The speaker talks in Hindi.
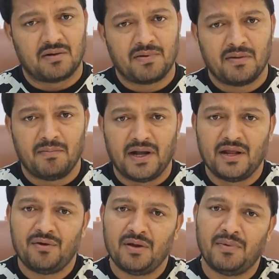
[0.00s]
घर पे
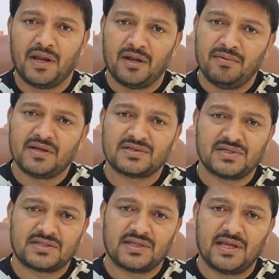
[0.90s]
बैठे हुए बहने भी कर
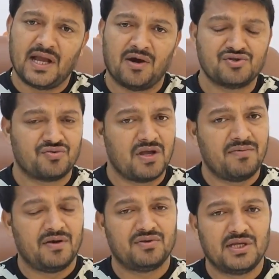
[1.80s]
सकते हैं हाउस
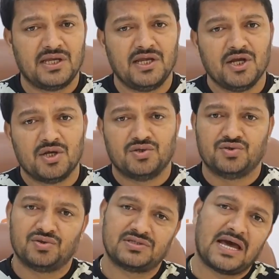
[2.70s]
वाइफ होते हैं
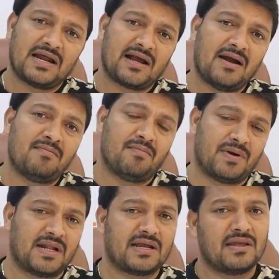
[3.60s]
जो सारा काम
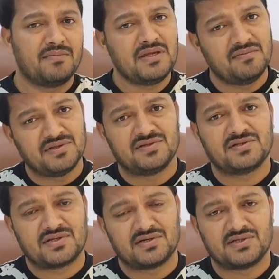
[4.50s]
पटाके भी ये
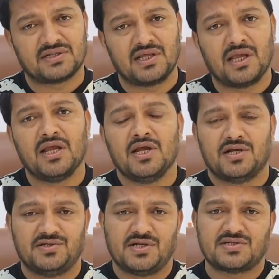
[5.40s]
बिजनेस कर सकते
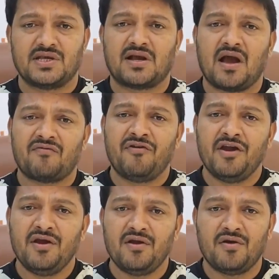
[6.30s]
हैं जैसे
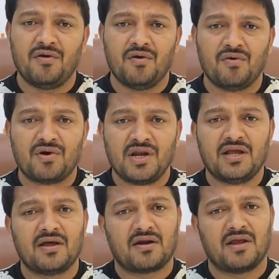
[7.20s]
काफी
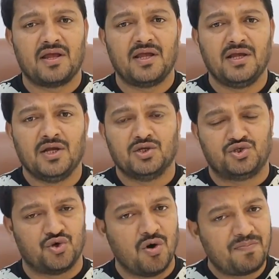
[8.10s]
नौकरी कर रहे
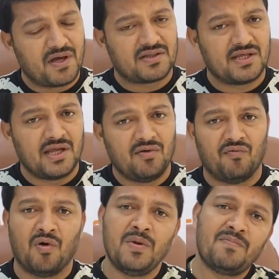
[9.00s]
हैं जॉब करते हैं
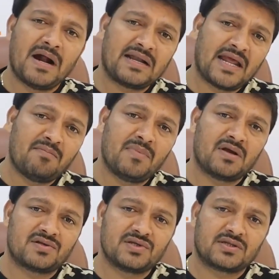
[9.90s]
वो भी पार्ट टाइम
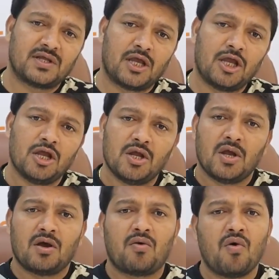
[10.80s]
में कर सकते हैं
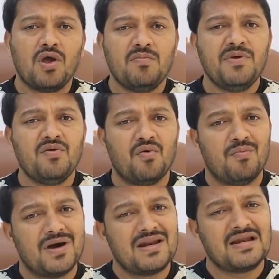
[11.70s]
कोई भी
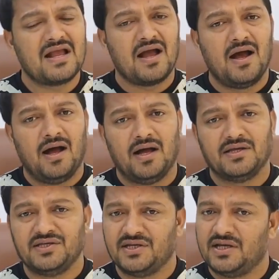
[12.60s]
उम्र का
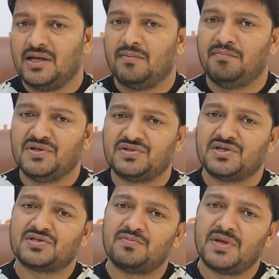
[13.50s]
ये
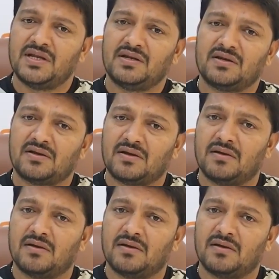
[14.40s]
बिजनेसमैन